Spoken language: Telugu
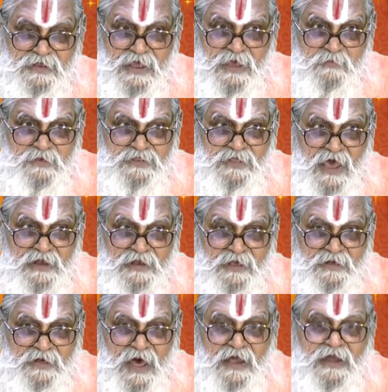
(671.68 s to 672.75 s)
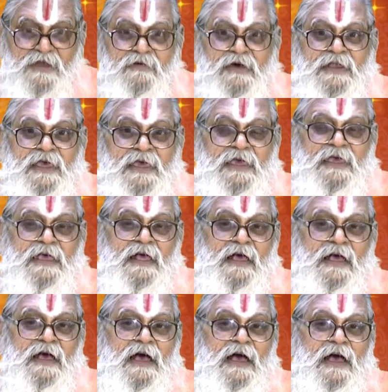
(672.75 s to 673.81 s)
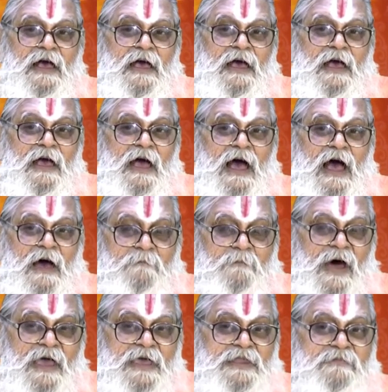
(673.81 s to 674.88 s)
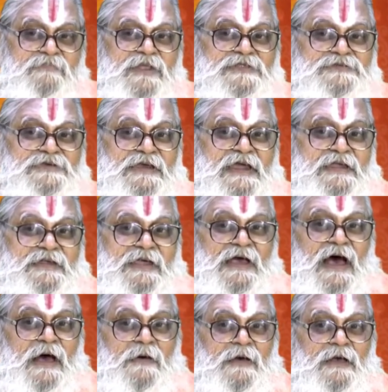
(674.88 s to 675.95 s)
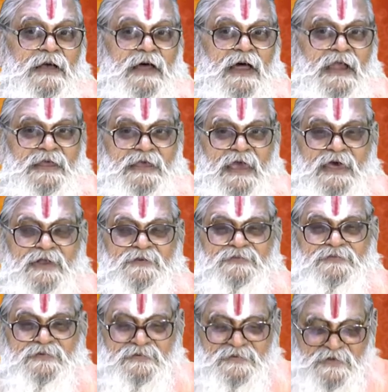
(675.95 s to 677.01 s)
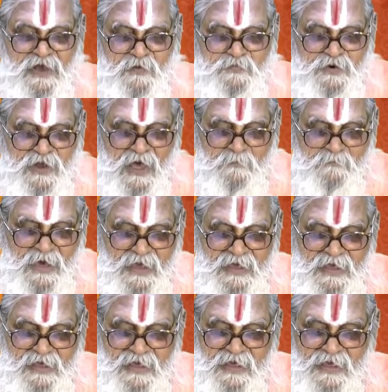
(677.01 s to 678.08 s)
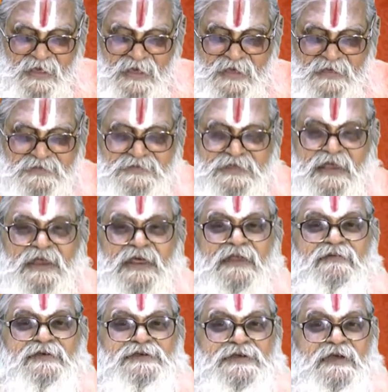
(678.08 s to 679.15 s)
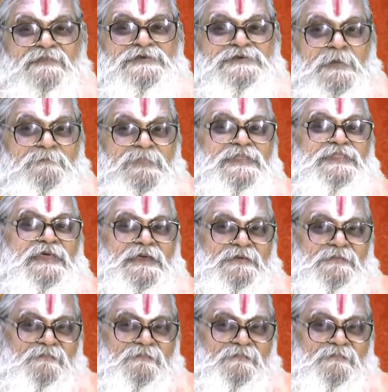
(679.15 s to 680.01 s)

ఏమి దానికి కారణమని అమ్మాయిని పిలిచి గట్టిగా అడిగారు అప్పుడు ఆ అమ్మాయి జరిగిన విషయం చెప్పింది